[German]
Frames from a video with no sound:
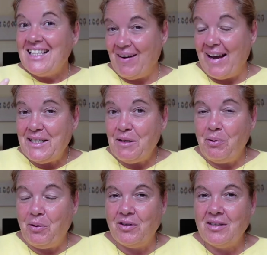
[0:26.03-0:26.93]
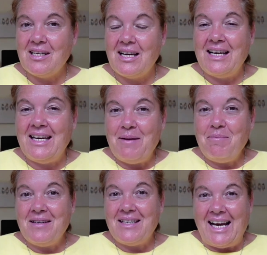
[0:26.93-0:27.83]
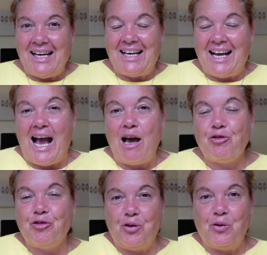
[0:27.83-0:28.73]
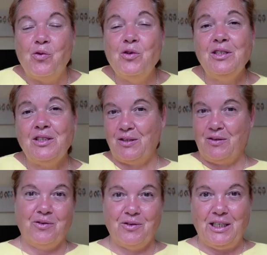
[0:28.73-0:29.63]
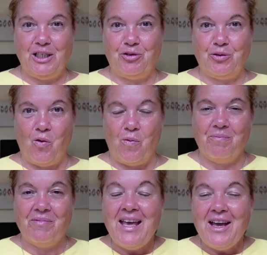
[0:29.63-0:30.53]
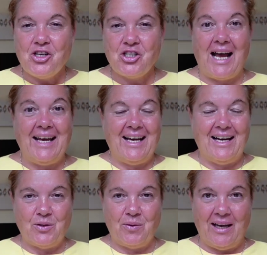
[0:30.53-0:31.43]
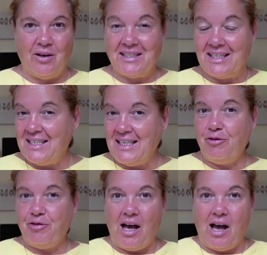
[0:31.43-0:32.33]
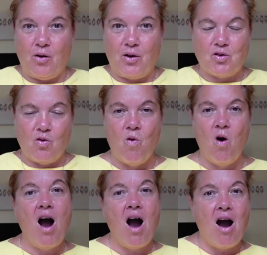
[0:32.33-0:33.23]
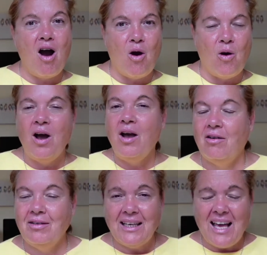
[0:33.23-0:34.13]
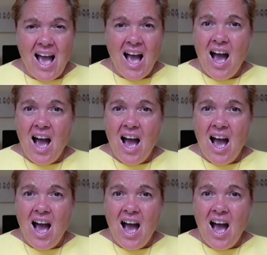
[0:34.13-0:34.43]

Zweiter Punkt, nimm deine Kraft von unten und nicht von oben. Schreie also eher aus der Tiefe heraus, wow, und nicht,